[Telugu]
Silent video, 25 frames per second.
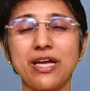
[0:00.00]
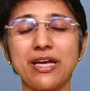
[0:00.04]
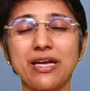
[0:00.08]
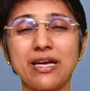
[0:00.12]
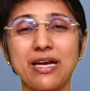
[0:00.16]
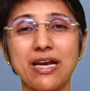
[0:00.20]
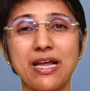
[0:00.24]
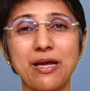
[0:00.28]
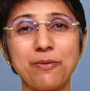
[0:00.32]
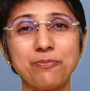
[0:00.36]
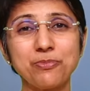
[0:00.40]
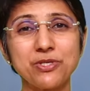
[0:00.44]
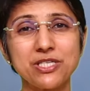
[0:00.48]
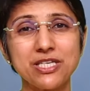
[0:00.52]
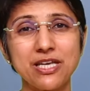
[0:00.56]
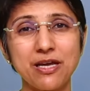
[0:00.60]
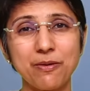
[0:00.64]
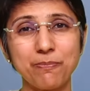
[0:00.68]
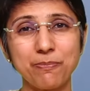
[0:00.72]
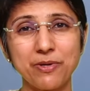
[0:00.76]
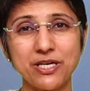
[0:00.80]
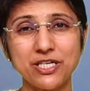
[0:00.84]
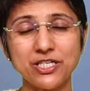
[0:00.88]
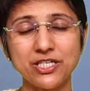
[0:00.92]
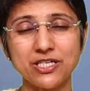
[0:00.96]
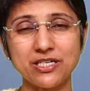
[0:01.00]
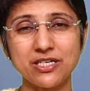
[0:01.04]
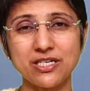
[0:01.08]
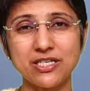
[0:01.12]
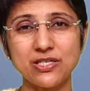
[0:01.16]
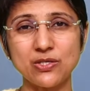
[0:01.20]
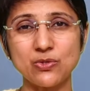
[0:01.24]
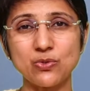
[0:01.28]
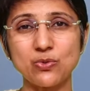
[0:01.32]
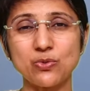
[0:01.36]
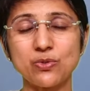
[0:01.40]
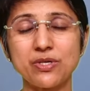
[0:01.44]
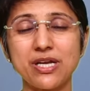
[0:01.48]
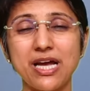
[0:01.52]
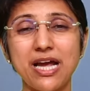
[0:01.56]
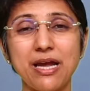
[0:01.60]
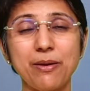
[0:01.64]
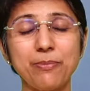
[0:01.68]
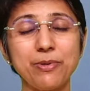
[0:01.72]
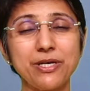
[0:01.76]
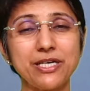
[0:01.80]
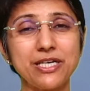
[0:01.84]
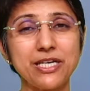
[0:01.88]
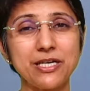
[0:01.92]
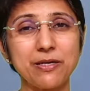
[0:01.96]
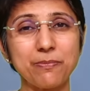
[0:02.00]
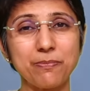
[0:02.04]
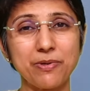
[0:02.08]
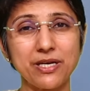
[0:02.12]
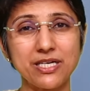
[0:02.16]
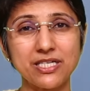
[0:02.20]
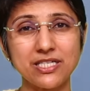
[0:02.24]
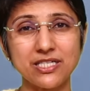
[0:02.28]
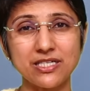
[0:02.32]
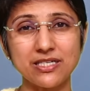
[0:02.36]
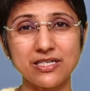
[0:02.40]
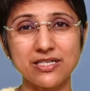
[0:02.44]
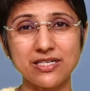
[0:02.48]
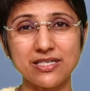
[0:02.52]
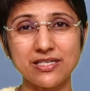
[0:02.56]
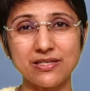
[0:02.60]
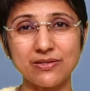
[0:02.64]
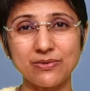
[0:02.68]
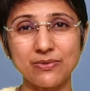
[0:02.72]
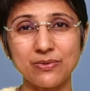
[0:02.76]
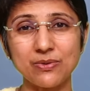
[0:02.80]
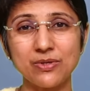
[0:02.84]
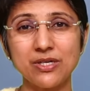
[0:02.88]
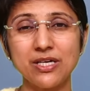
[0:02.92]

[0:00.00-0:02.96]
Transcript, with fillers: ఎక్లాంప్సియా పేషెంట్స్ డయాబెటిక్ పేషెంట్స్